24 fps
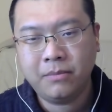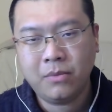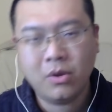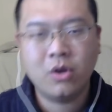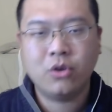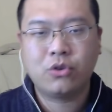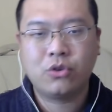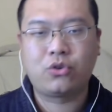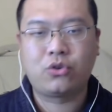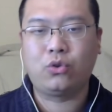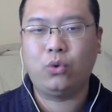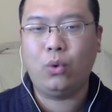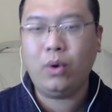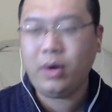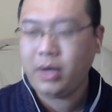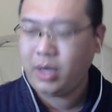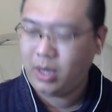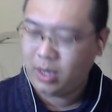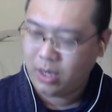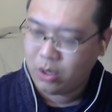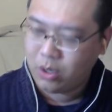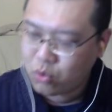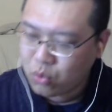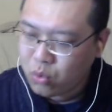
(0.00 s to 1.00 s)
所
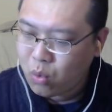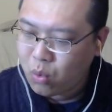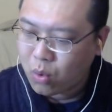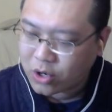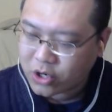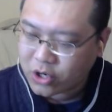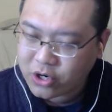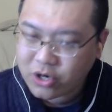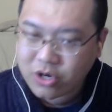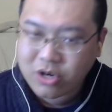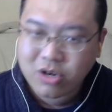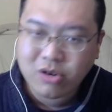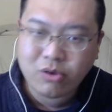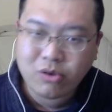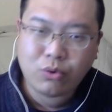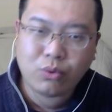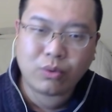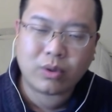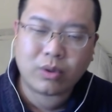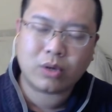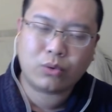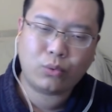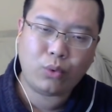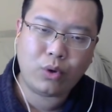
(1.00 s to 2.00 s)
以，如果失去
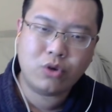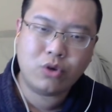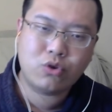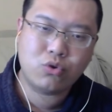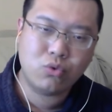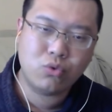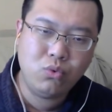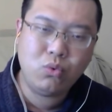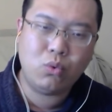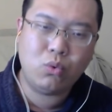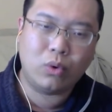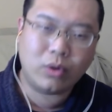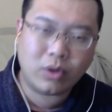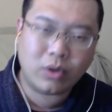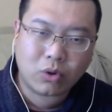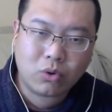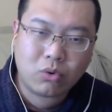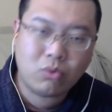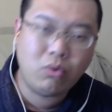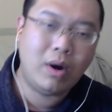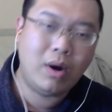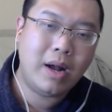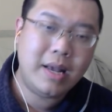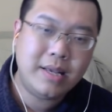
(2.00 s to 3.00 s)
了对中国的
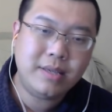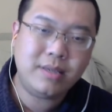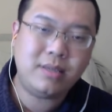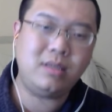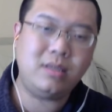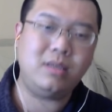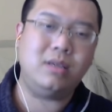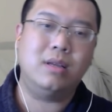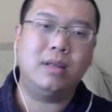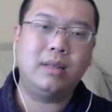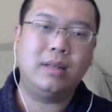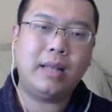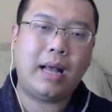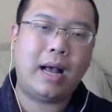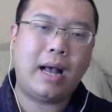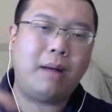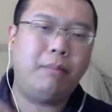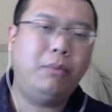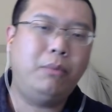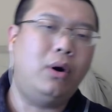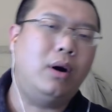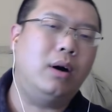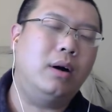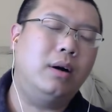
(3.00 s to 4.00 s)
关系，那
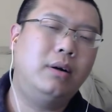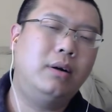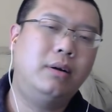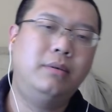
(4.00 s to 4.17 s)
么